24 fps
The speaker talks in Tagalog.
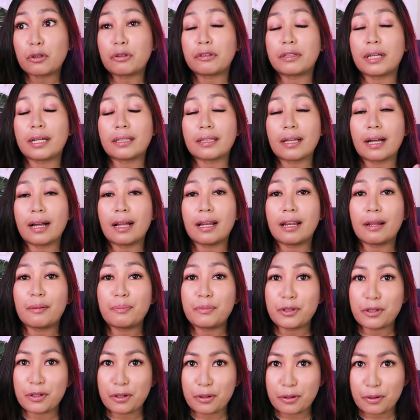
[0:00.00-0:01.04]
so that
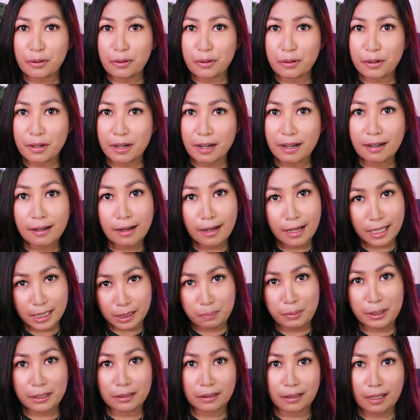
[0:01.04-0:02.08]
alam nyo ang
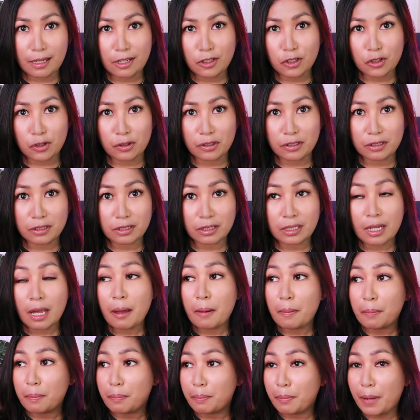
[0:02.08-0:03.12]
expectations
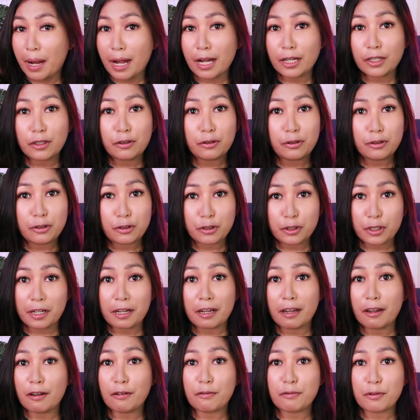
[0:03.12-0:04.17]
bago nyo
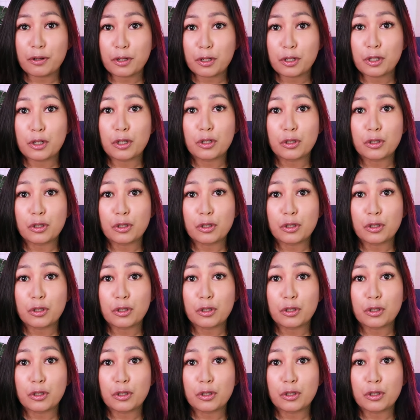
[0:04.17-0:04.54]
siya ever